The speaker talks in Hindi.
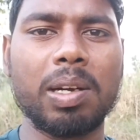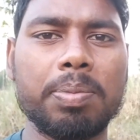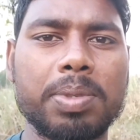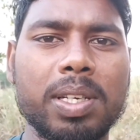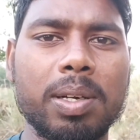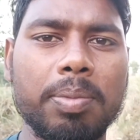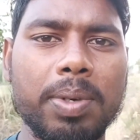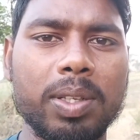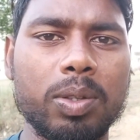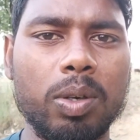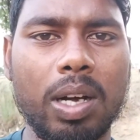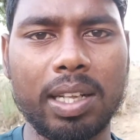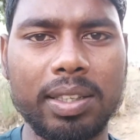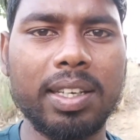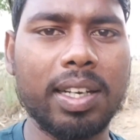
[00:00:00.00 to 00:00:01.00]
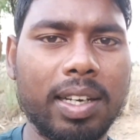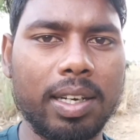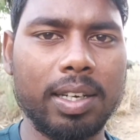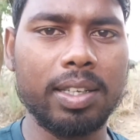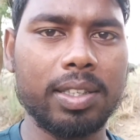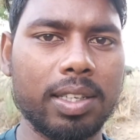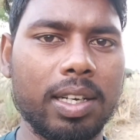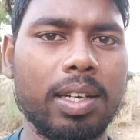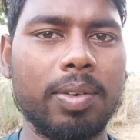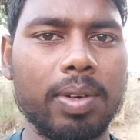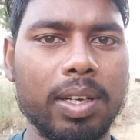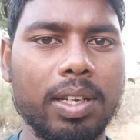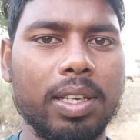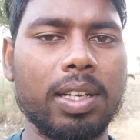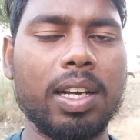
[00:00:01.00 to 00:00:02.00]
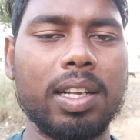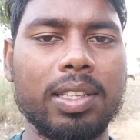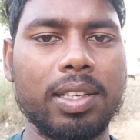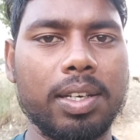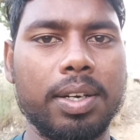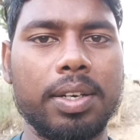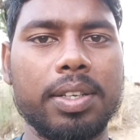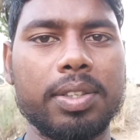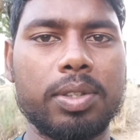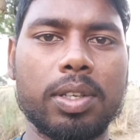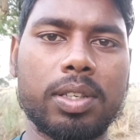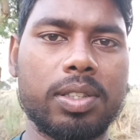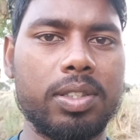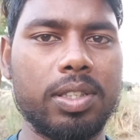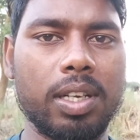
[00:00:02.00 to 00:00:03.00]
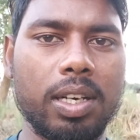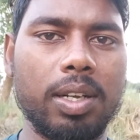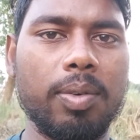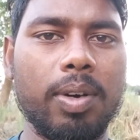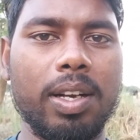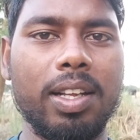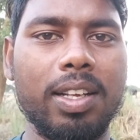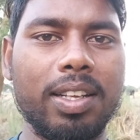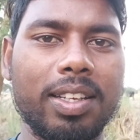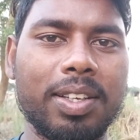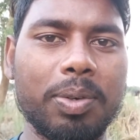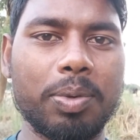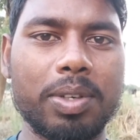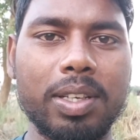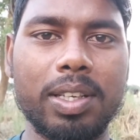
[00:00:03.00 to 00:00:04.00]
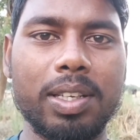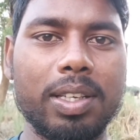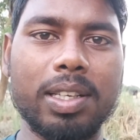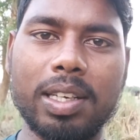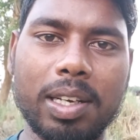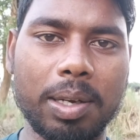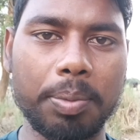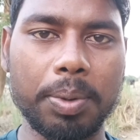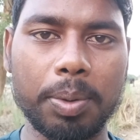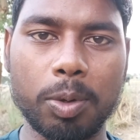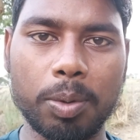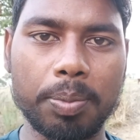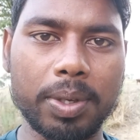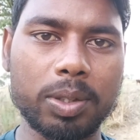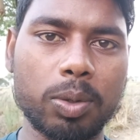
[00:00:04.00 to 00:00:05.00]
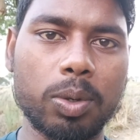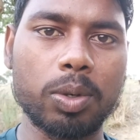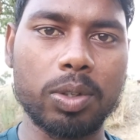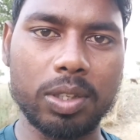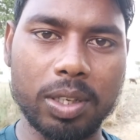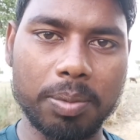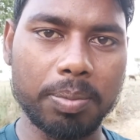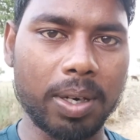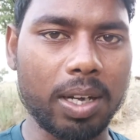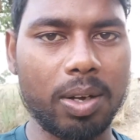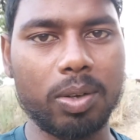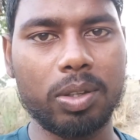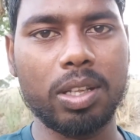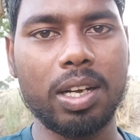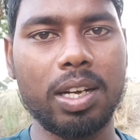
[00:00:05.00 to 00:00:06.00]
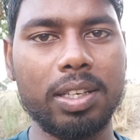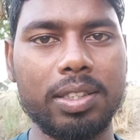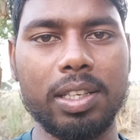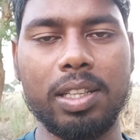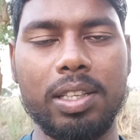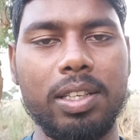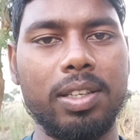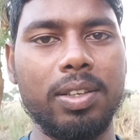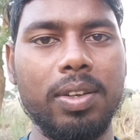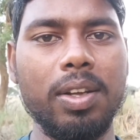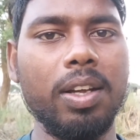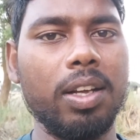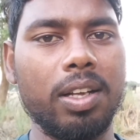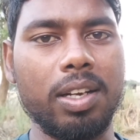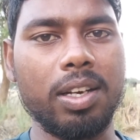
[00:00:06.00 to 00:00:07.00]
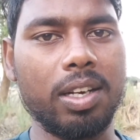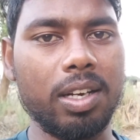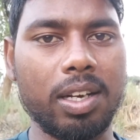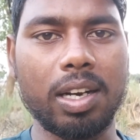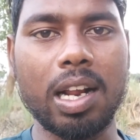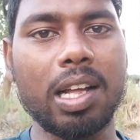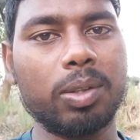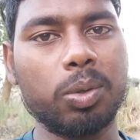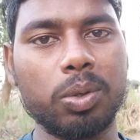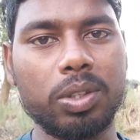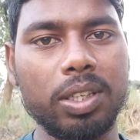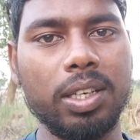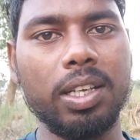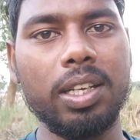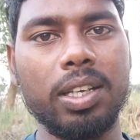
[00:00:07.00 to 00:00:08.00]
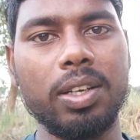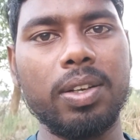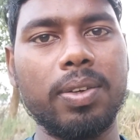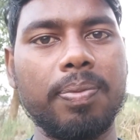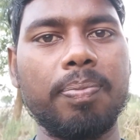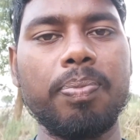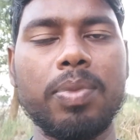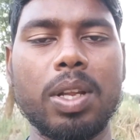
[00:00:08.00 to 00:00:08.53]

कम से कम नहीं तो आधे घंटे चलने वाले हैं आधे घंटे तक चलने वाले हैं क्योंकि गर्मियों में तो दिन बड़ा होता है जल्दी रात होती नहीं है